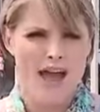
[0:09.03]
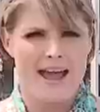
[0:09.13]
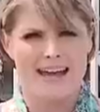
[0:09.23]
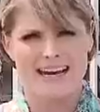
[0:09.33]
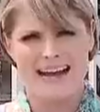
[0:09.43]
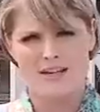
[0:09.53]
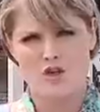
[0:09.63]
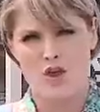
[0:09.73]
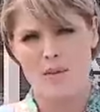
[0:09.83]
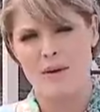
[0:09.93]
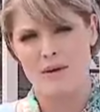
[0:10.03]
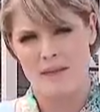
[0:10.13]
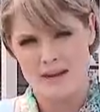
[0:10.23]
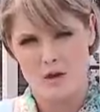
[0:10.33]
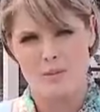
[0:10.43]
en el caso de
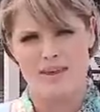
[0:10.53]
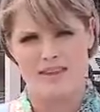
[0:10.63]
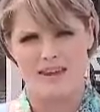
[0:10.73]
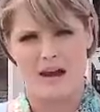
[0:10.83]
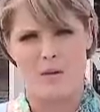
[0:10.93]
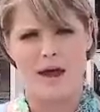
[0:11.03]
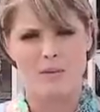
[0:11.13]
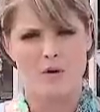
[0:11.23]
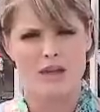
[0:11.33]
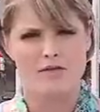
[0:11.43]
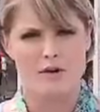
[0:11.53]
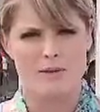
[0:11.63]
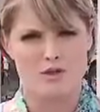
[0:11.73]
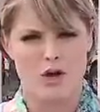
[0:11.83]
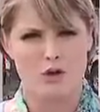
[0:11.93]
Parmenio Medina. Veamos la
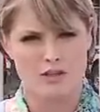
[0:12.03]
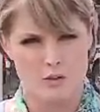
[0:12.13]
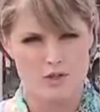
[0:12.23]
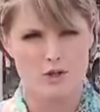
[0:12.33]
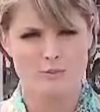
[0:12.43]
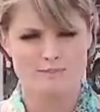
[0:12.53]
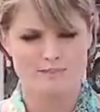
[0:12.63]
información a continuación.